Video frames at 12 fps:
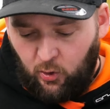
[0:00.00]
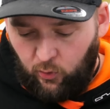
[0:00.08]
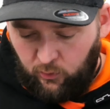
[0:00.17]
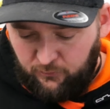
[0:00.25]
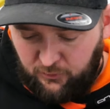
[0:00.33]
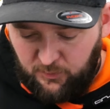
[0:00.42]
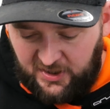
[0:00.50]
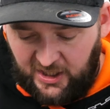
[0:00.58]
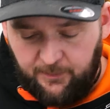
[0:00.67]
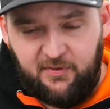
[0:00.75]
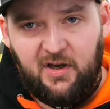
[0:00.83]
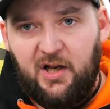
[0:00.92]
Und für mich
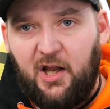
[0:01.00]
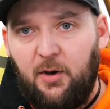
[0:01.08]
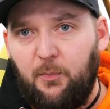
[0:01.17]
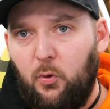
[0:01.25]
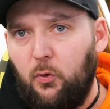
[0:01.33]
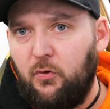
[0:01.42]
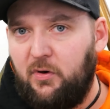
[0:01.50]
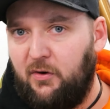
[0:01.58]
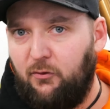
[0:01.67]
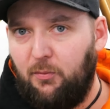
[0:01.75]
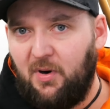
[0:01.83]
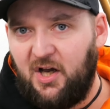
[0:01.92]
gab es eine kleine
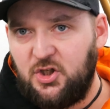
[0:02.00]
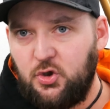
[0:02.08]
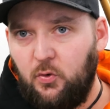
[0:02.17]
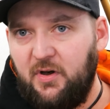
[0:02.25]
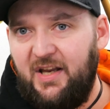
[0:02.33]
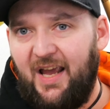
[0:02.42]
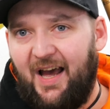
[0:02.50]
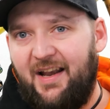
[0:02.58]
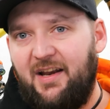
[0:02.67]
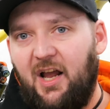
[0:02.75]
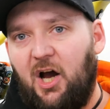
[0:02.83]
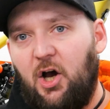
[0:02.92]
positive Überraschung. Die
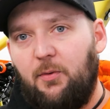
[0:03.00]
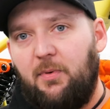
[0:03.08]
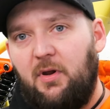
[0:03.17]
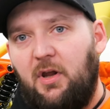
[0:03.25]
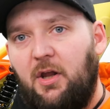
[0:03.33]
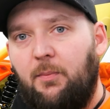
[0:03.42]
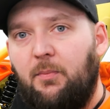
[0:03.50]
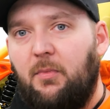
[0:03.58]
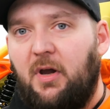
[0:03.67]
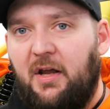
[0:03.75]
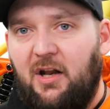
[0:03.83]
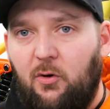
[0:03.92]
Angabe
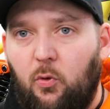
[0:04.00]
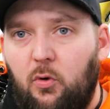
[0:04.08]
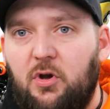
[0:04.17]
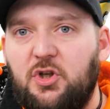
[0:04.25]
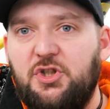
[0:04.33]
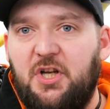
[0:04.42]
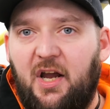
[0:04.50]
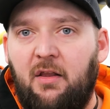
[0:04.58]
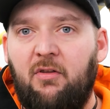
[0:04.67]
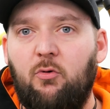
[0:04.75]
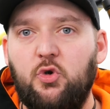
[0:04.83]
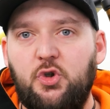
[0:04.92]
im Katalog
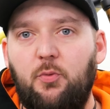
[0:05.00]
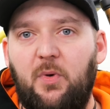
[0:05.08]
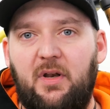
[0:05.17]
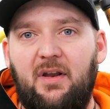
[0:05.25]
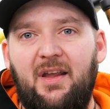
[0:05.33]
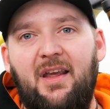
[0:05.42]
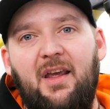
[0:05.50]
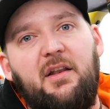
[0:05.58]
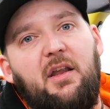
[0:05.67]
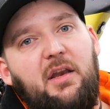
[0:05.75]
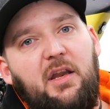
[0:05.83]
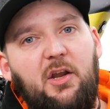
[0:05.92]
scheint zu stimmen,
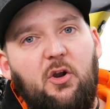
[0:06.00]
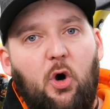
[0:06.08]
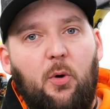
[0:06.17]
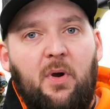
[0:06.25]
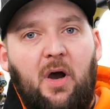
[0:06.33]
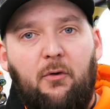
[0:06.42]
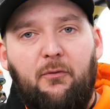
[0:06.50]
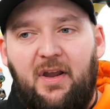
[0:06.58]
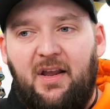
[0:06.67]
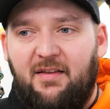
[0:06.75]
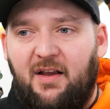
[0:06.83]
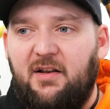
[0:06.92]
denn ich komme auf
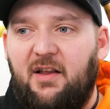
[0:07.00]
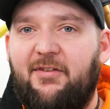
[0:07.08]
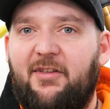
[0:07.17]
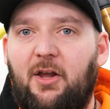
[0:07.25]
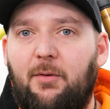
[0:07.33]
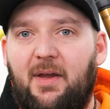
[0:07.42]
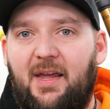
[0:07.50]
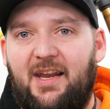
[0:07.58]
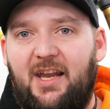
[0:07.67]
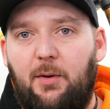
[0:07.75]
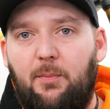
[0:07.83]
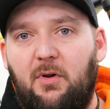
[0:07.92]
exakt dasselbe
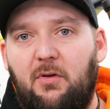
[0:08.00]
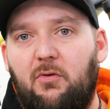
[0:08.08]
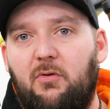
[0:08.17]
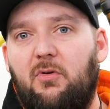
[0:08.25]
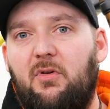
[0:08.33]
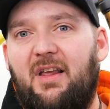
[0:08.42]
Ergebnis.